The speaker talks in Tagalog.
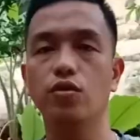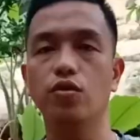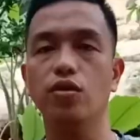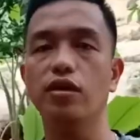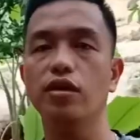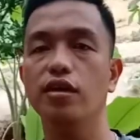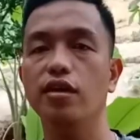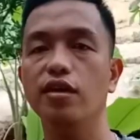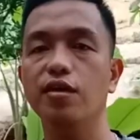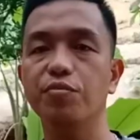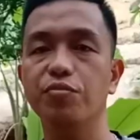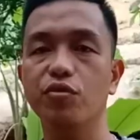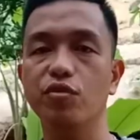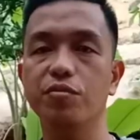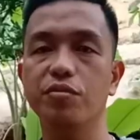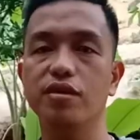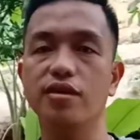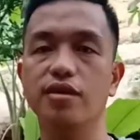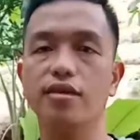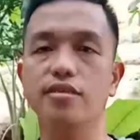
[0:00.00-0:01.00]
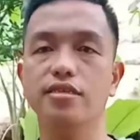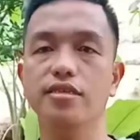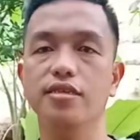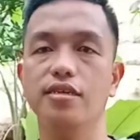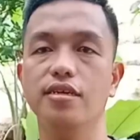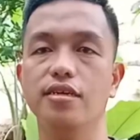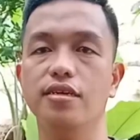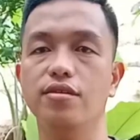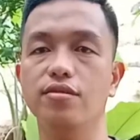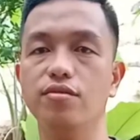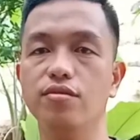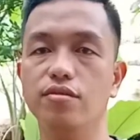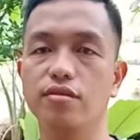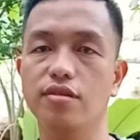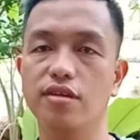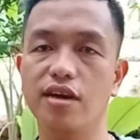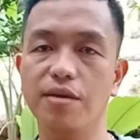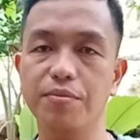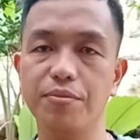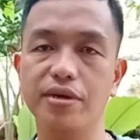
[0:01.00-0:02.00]
Okay, ayan po mga ka-chicken, Ano?
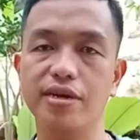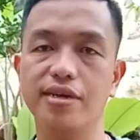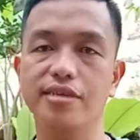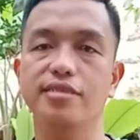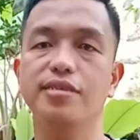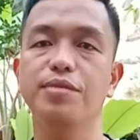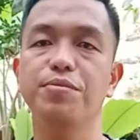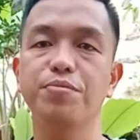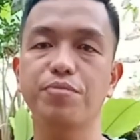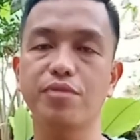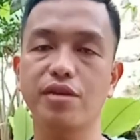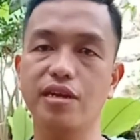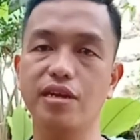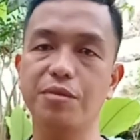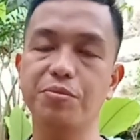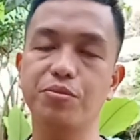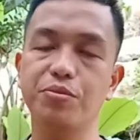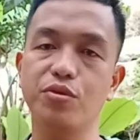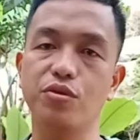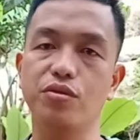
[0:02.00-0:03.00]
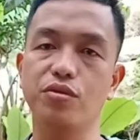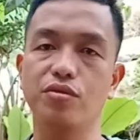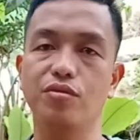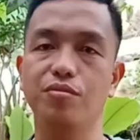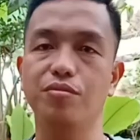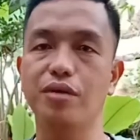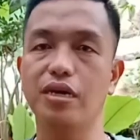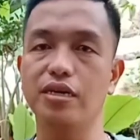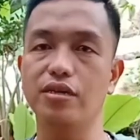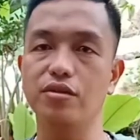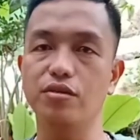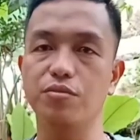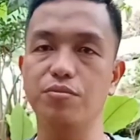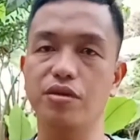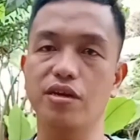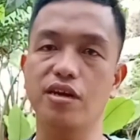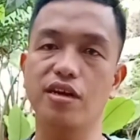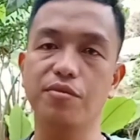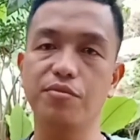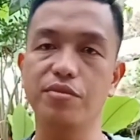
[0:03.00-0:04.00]
Napakasimple lang po kung paano
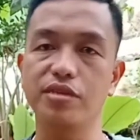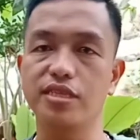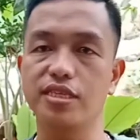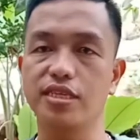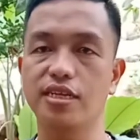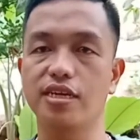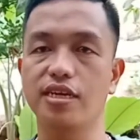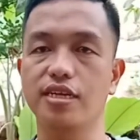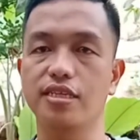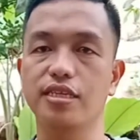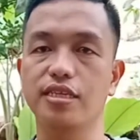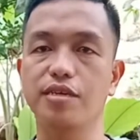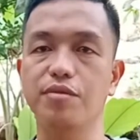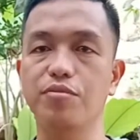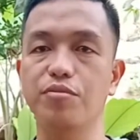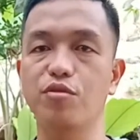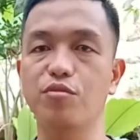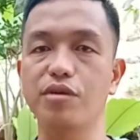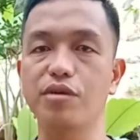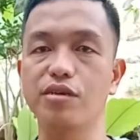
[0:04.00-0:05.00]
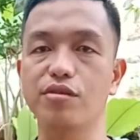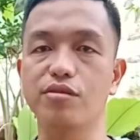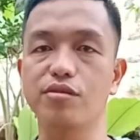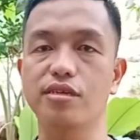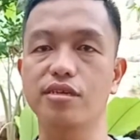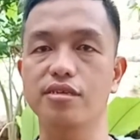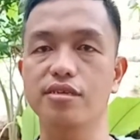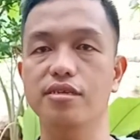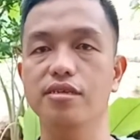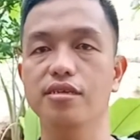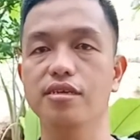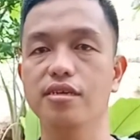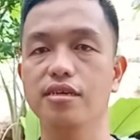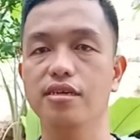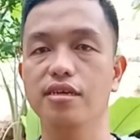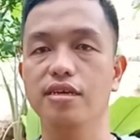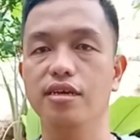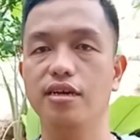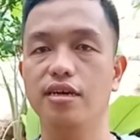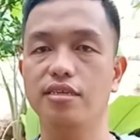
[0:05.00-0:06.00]
paggamit ng ating probiotics
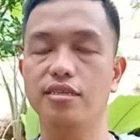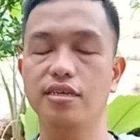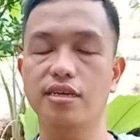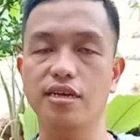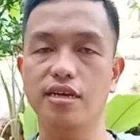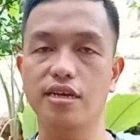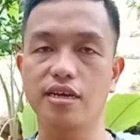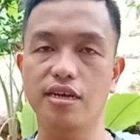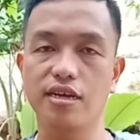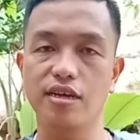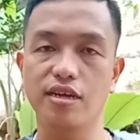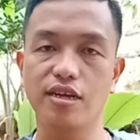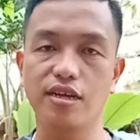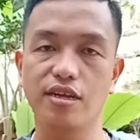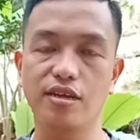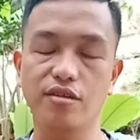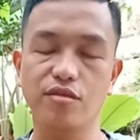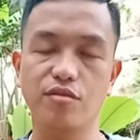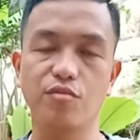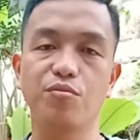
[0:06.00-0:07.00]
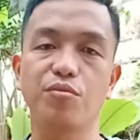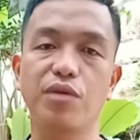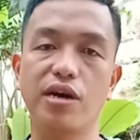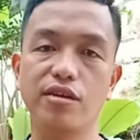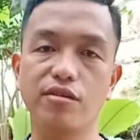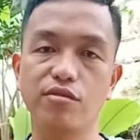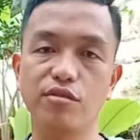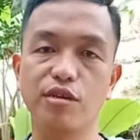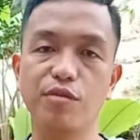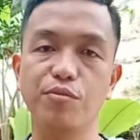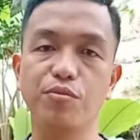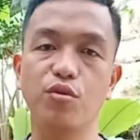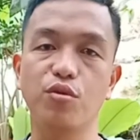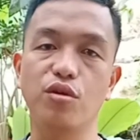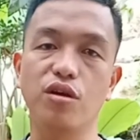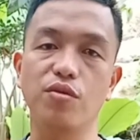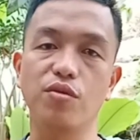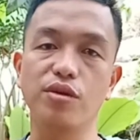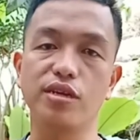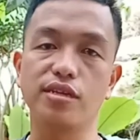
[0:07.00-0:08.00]
at saka kung paano din
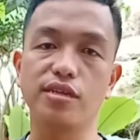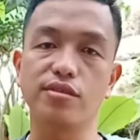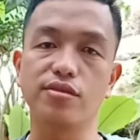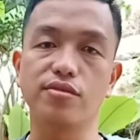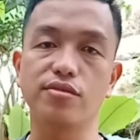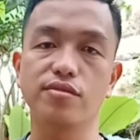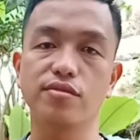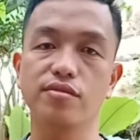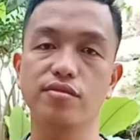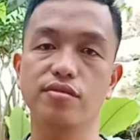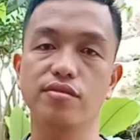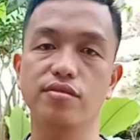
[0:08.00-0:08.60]
po gawin ito.